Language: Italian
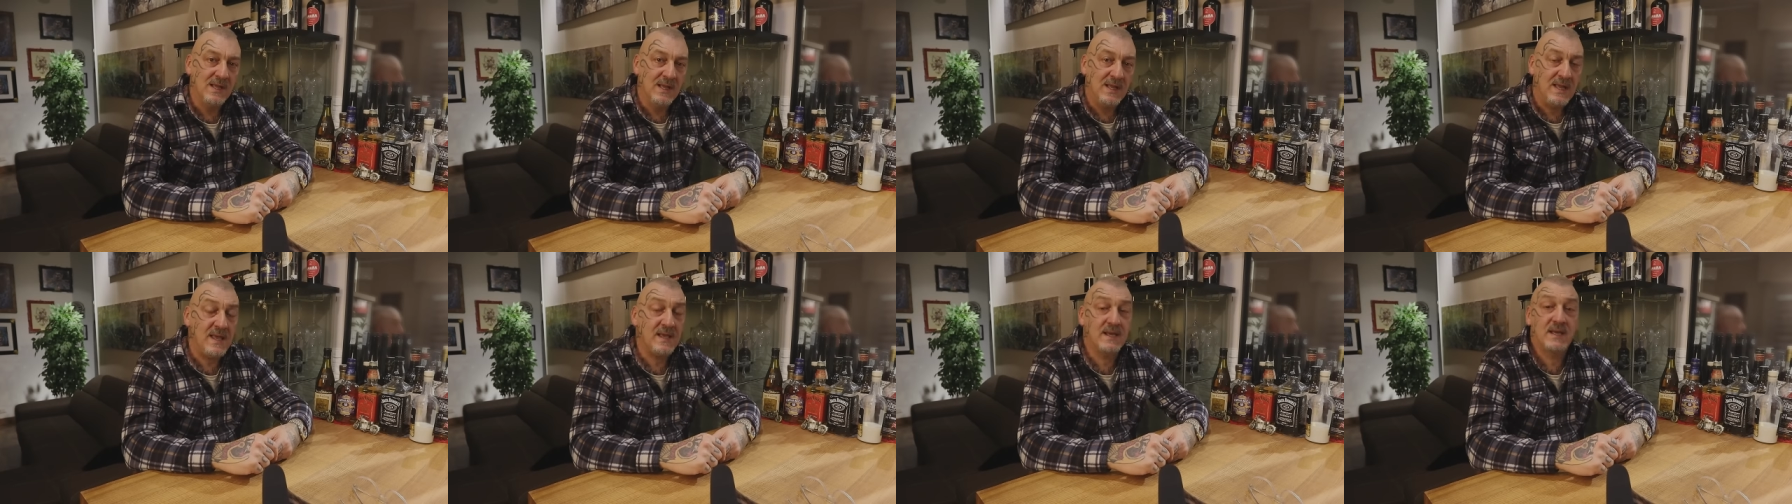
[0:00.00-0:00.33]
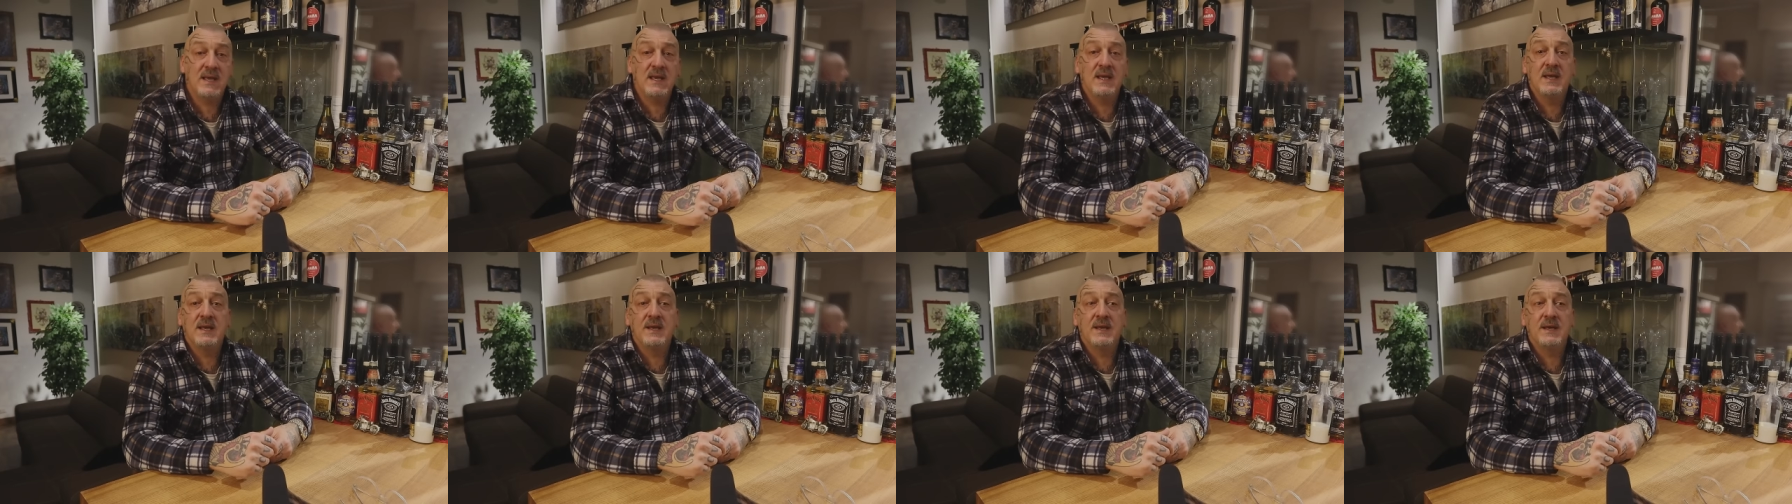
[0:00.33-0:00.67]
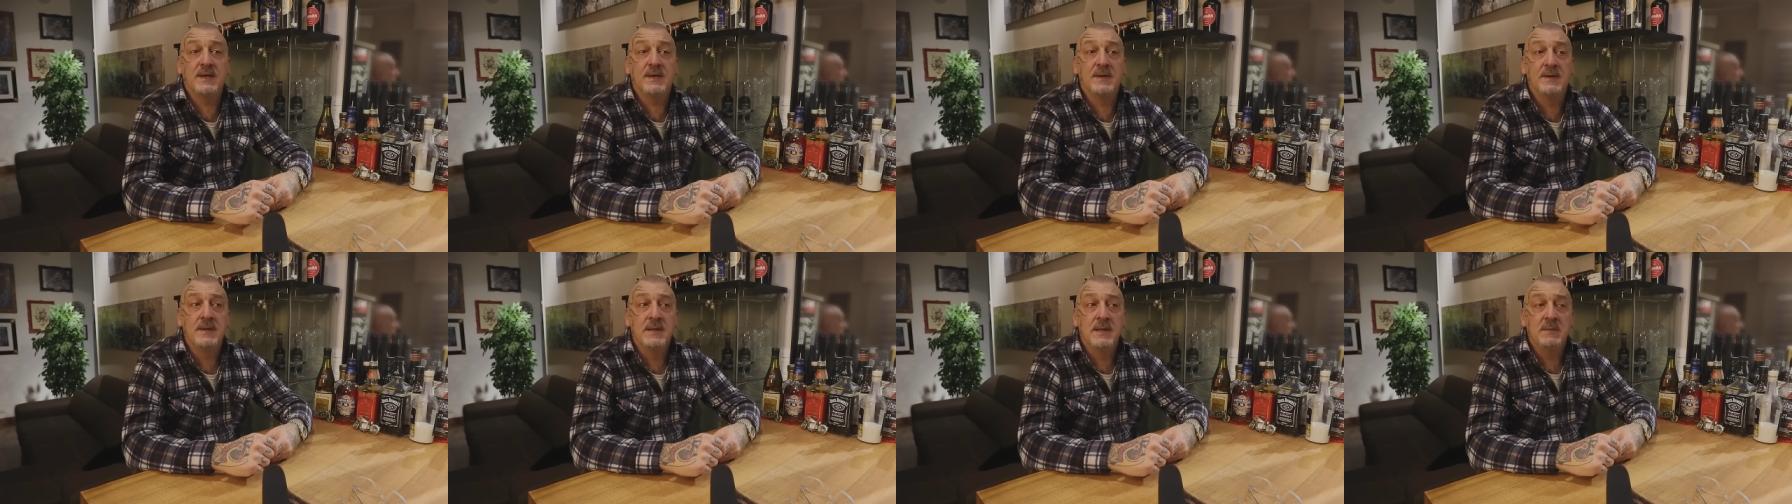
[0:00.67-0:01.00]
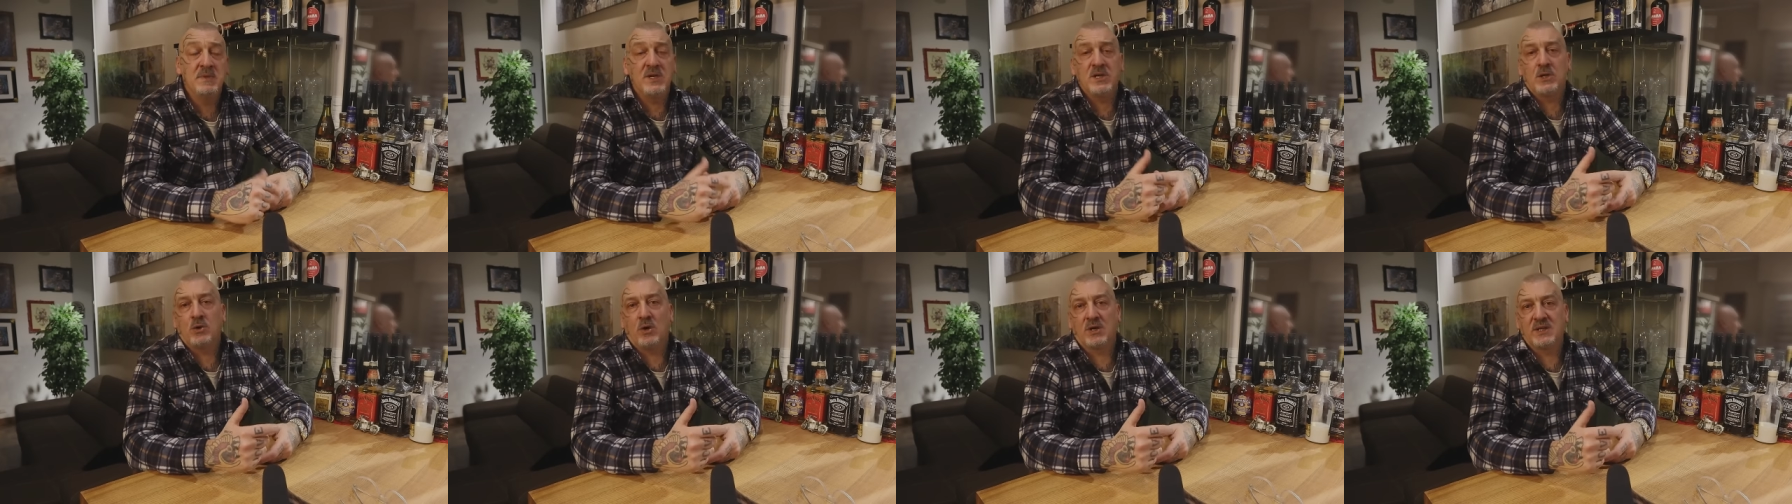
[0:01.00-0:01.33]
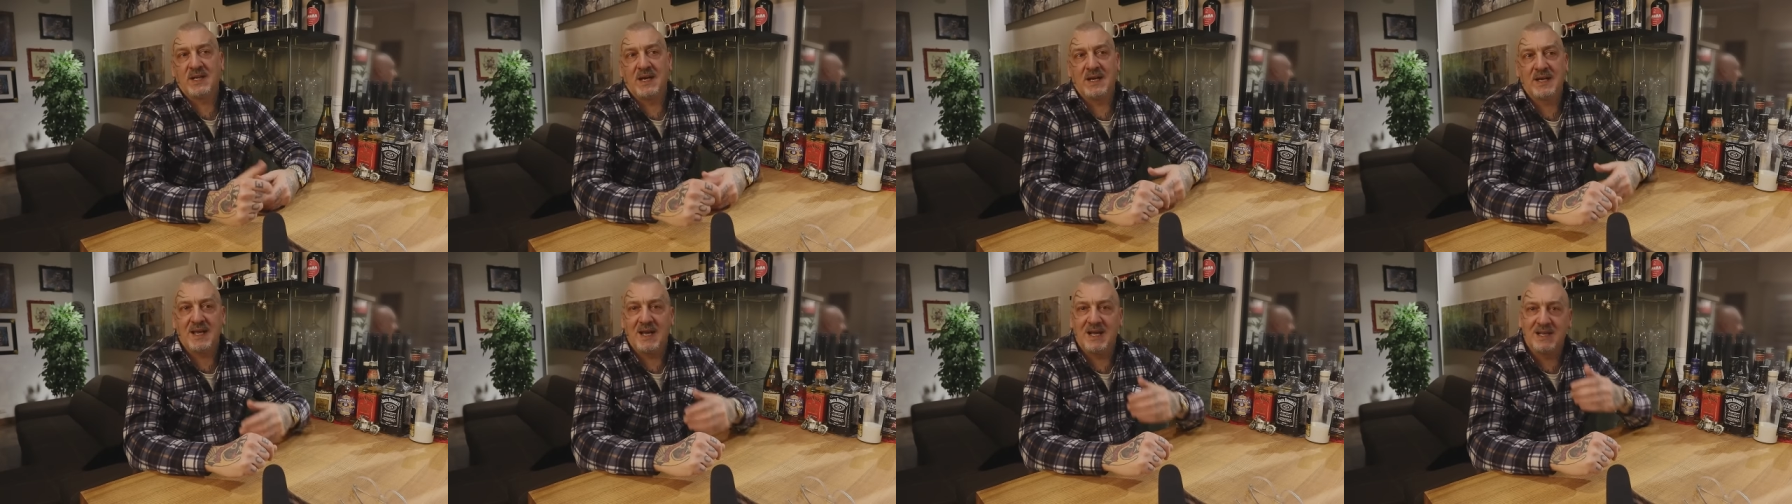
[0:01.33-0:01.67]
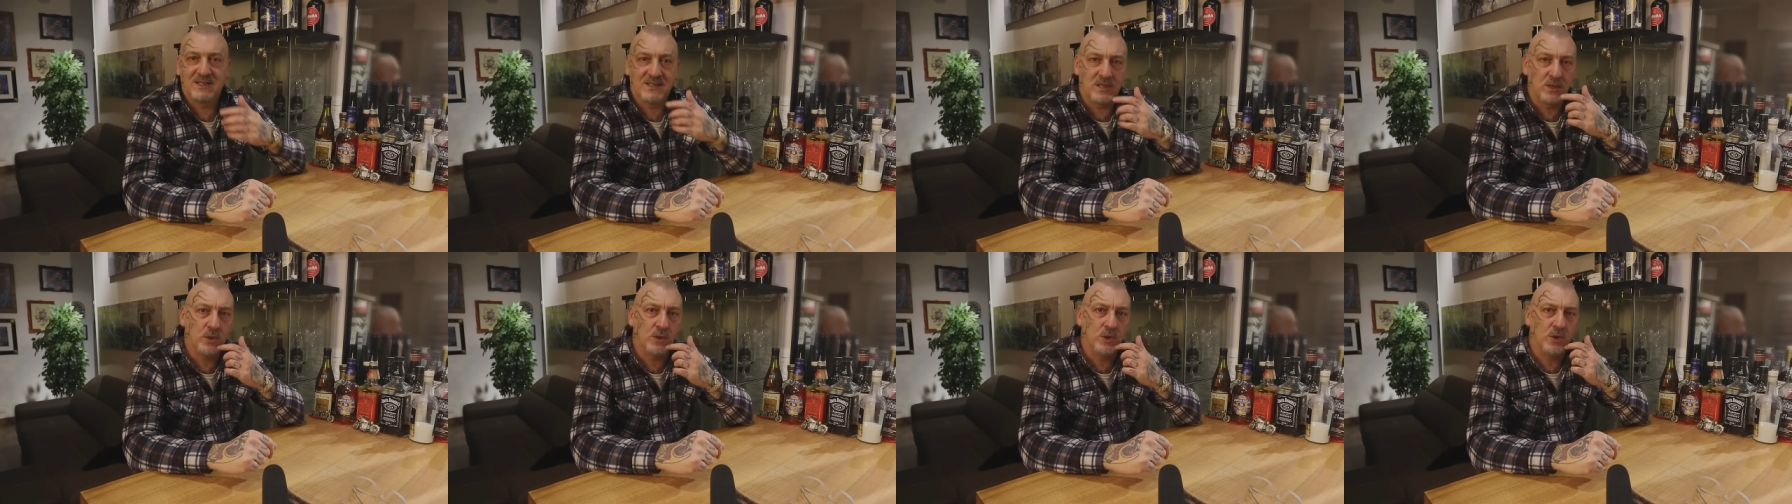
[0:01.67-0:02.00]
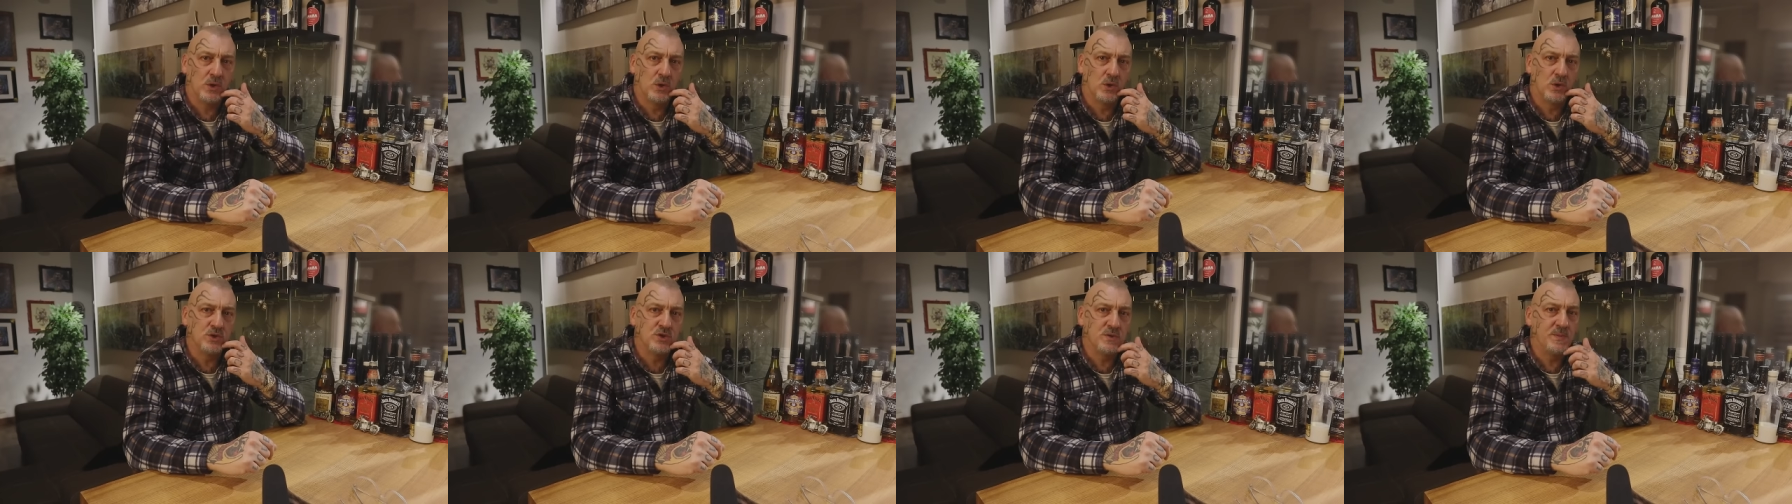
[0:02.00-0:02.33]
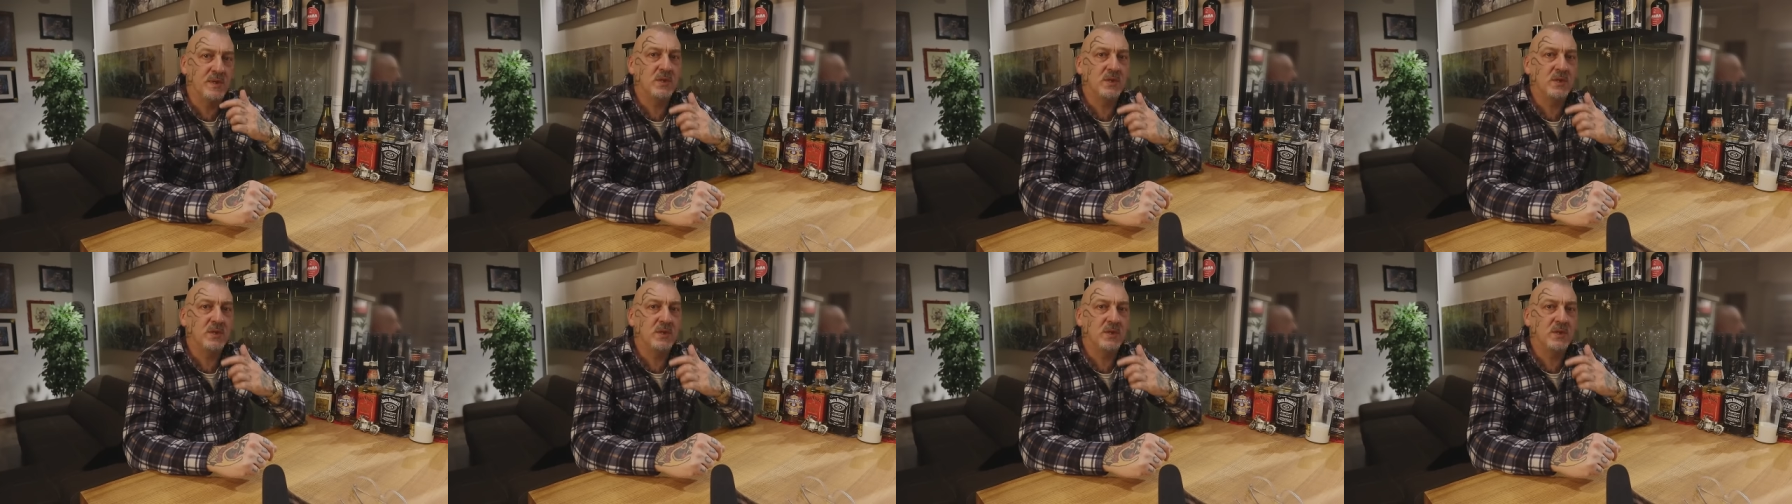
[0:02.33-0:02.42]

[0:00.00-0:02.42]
e che mi ricorda anche altri orologi,